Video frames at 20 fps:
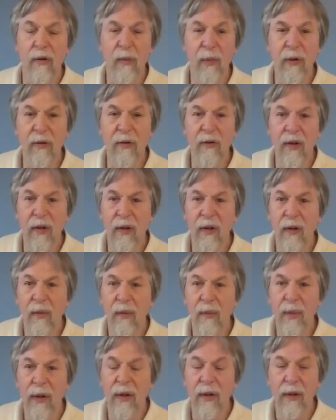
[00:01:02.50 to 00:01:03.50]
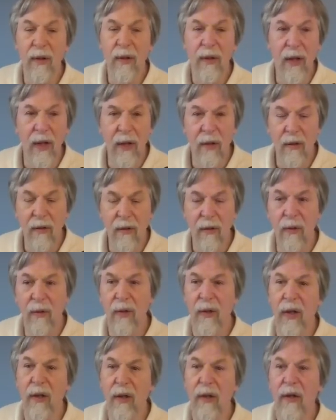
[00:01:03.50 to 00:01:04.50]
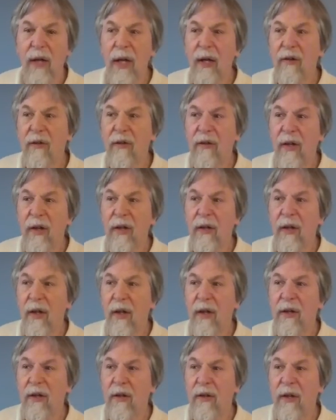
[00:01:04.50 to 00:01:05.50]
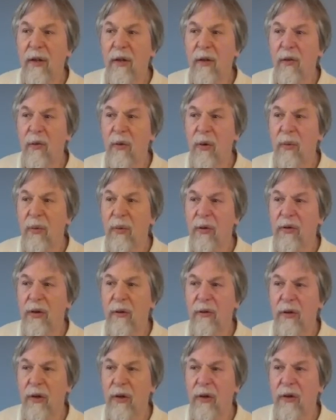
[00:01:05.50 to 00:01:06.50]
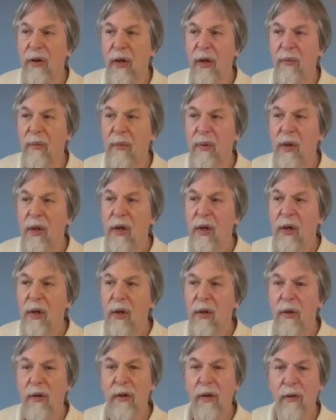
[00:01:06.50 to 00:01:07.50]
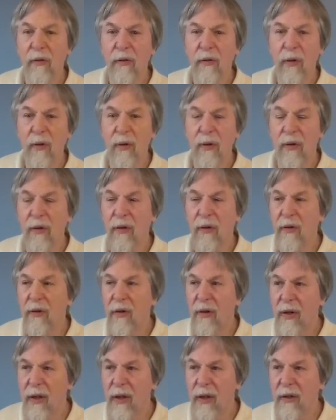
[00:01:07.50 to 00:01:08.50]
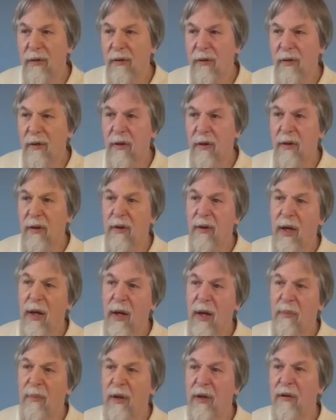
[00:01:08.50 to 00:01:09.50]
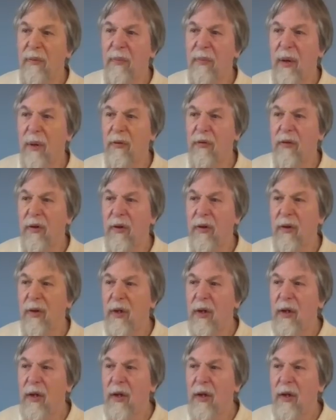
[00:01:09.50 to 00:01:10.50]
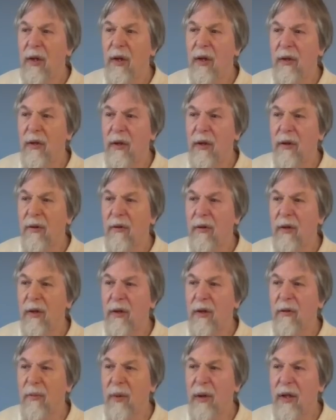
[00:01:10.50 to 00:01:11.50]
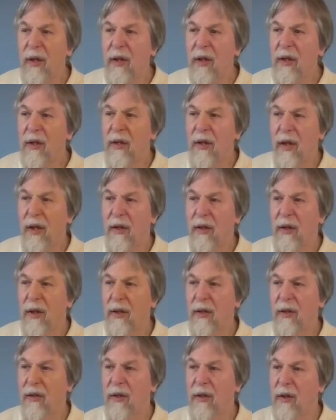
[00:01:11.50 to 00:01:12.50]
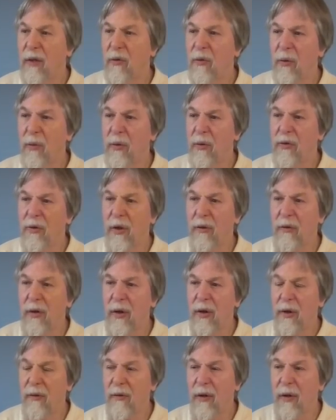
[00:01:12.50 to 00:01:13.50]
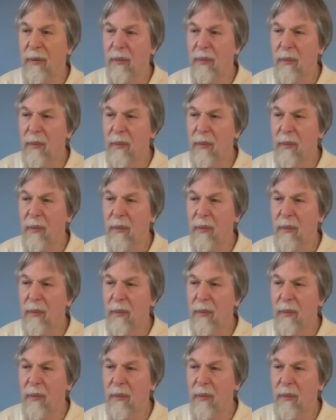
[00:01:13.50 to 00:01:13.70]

bisher mit der sogenannten externen Architektur beschäftigt haben und dass wir uns jetzt äh, ab diesem Abschnitt äh, dann zunächst mit der internen Architektur beschäftigen werden.